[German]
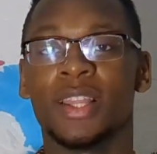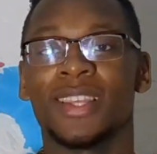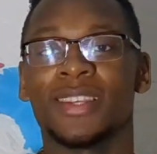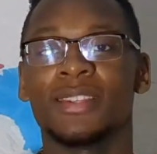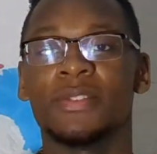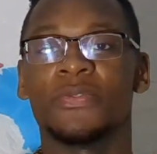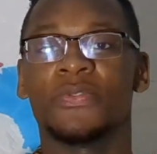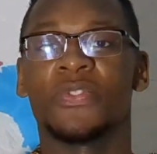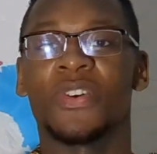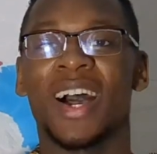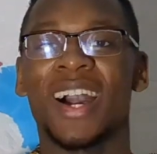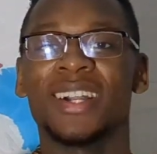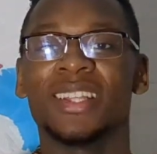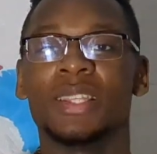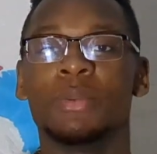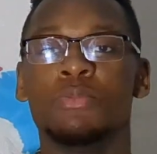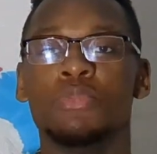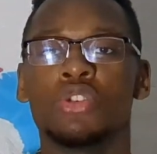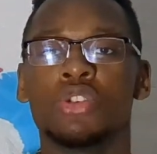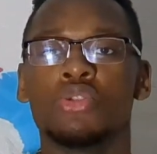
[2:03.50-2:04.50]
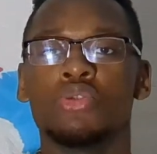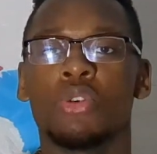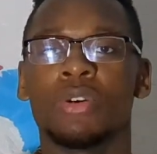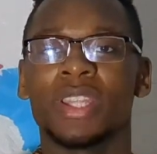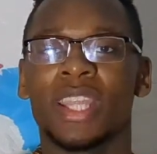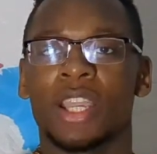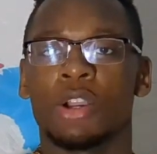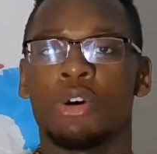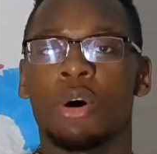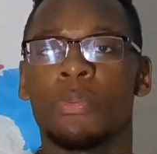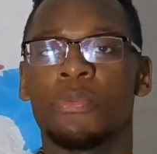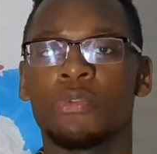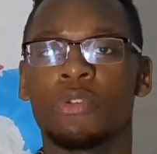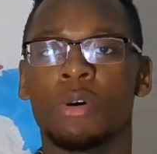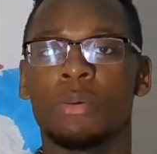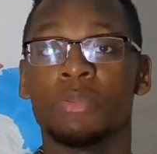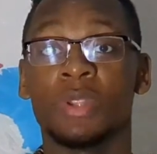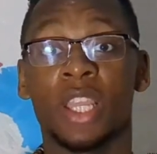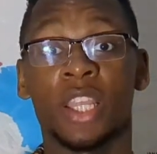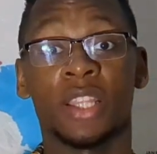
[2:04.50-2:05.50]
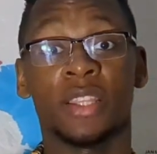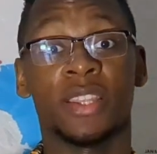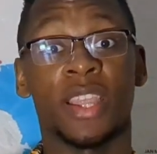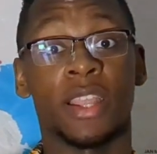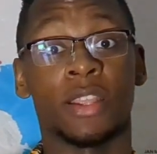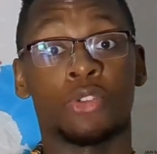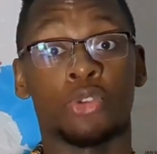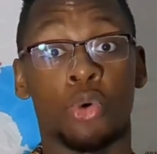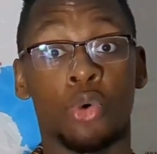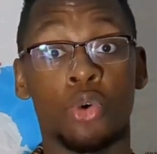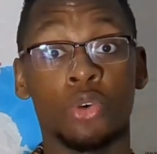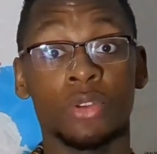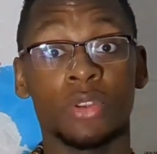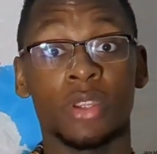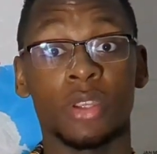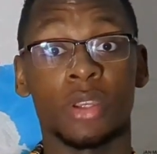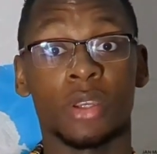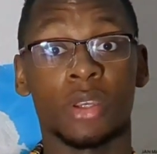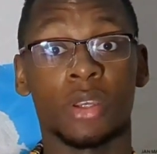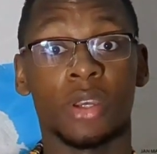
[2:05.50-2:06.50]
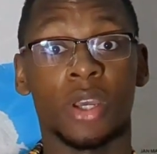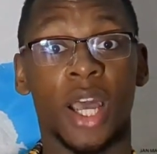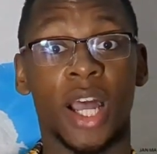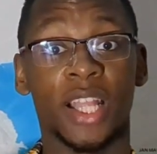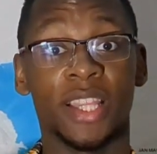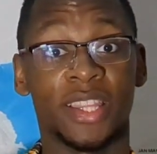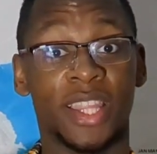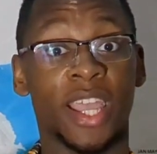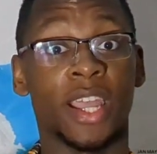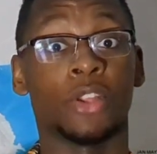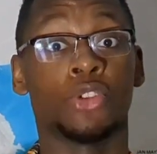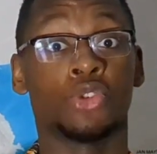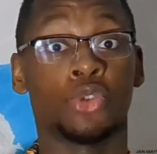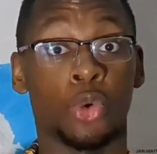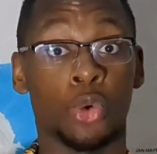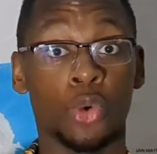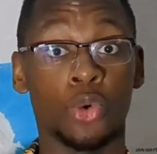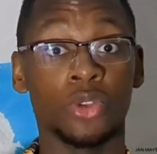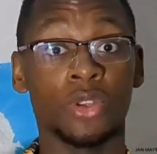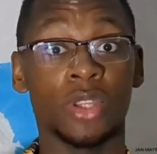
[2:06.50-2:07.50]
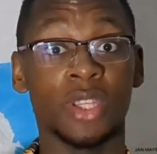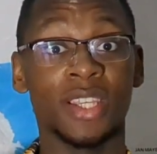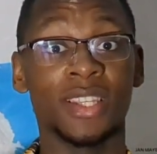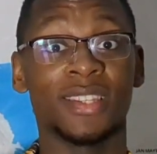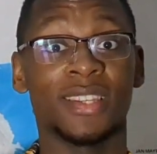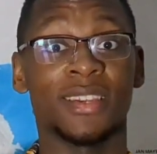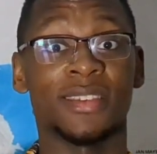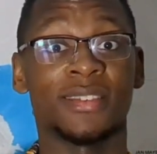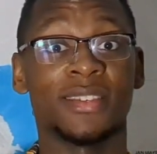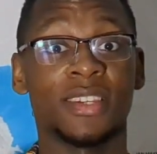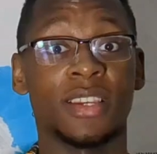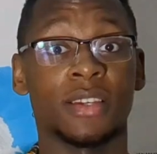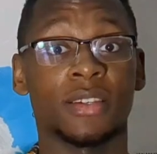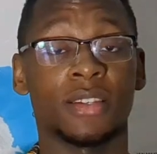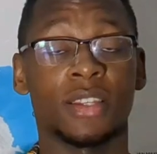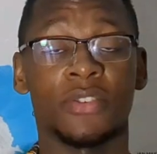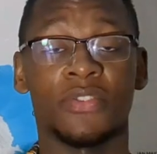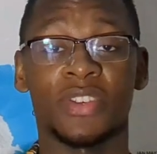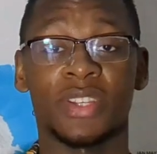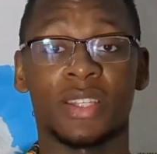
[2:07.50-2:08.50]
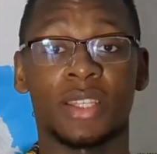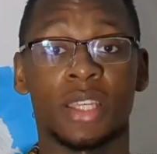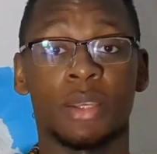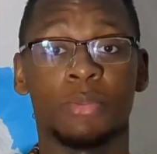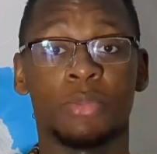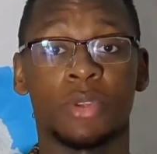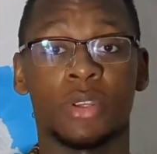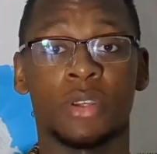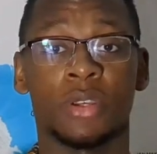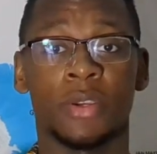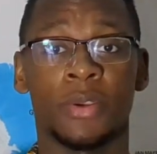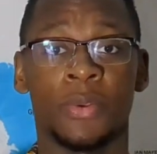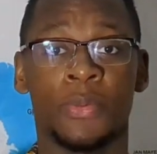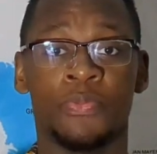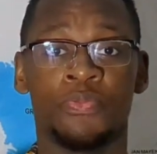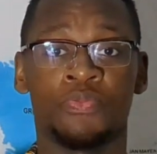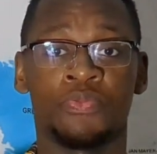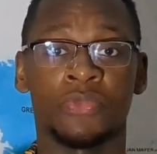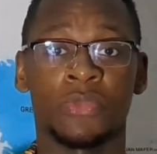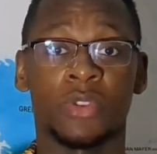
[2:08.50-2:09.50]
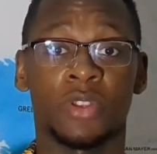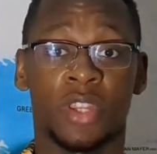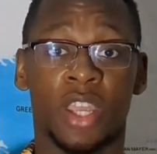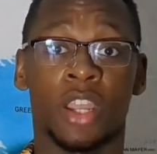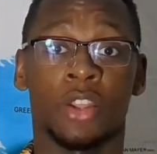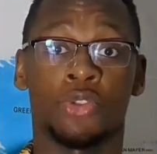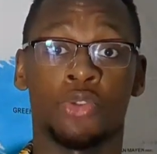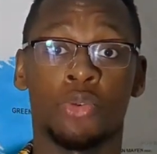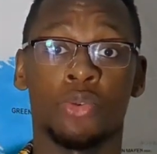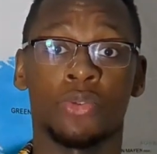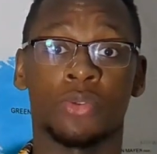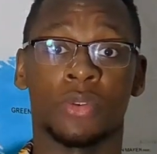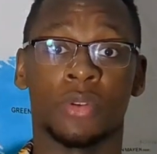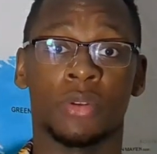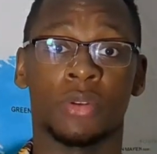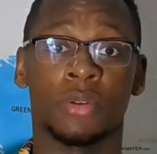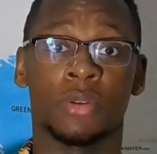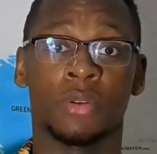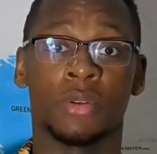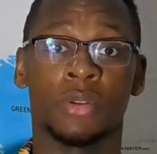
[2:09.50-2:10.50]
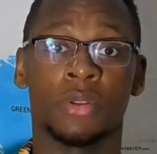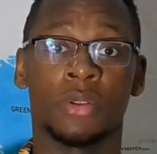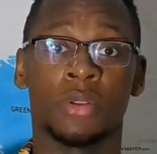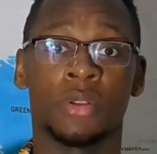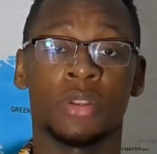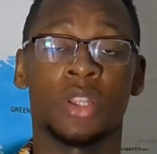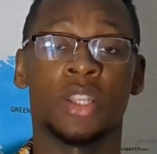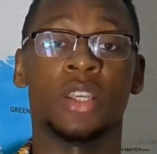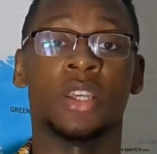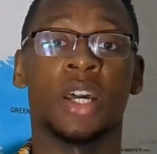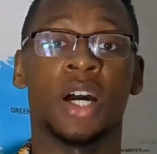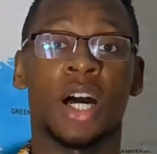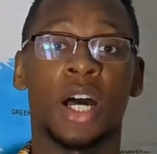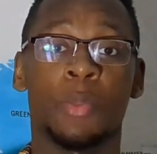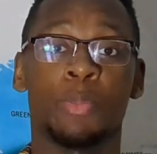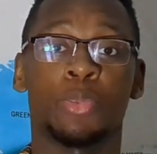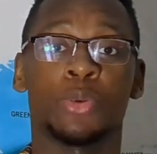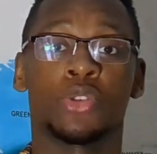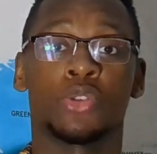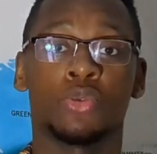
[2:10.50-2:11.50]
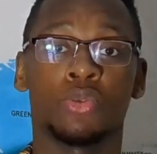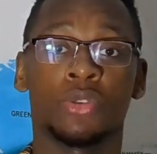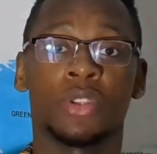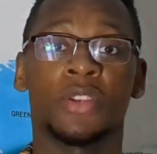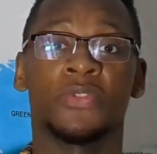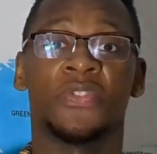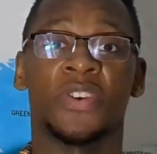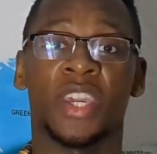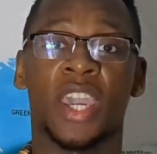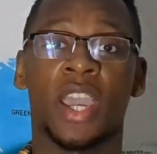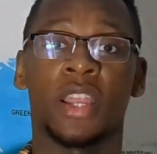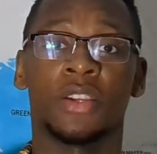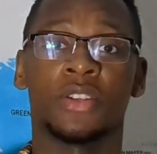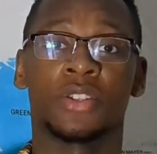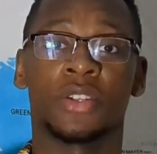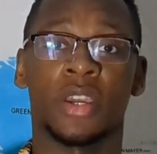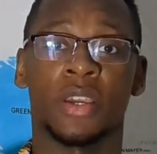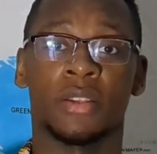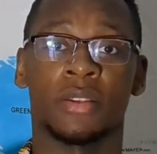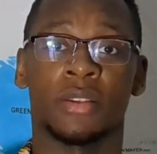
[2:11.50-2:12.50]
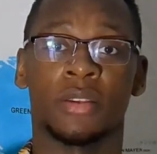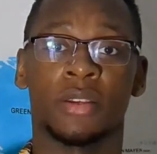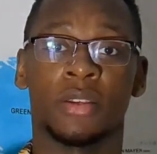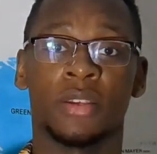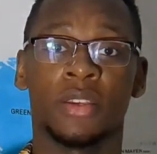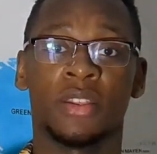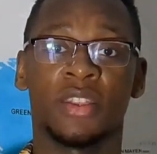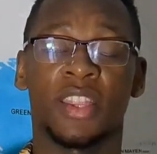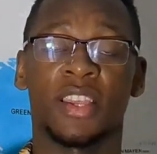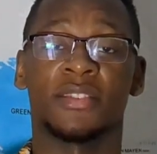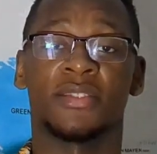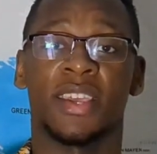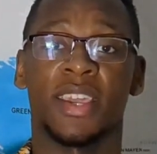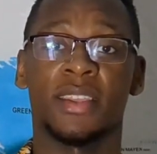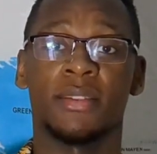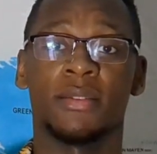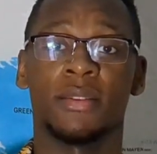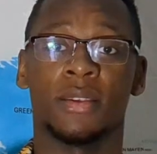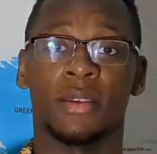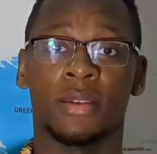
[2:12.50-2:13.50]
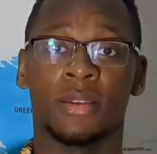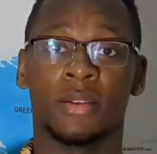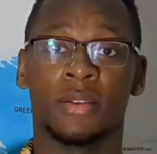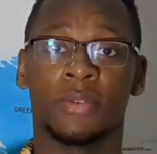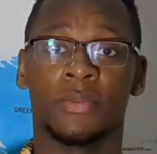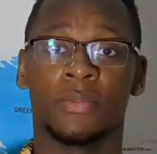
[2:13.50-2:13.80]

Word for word: Das sind Fragen, die müssen doch in deinen Kopf kommen, denn der Tod, der Tod ist das sicherste, was es gibt. Der Tod, die absolute Vergänglichkeit, das Ende.